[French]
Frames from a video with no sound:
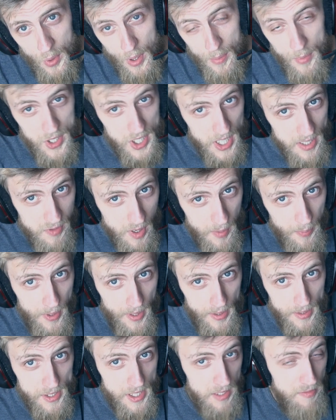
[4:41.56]
crois. Moi je la vois
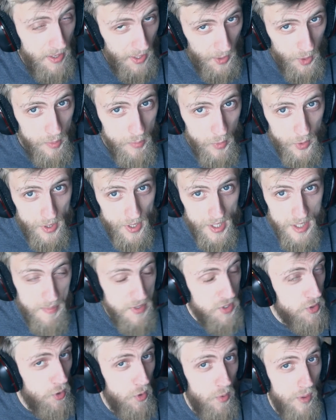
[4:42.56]
pas, je la verrai comme montage,
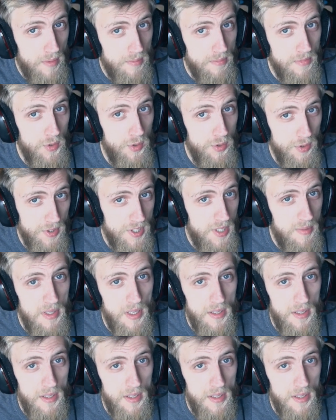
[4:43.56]
mais je te crois. Je suis sûr que c'est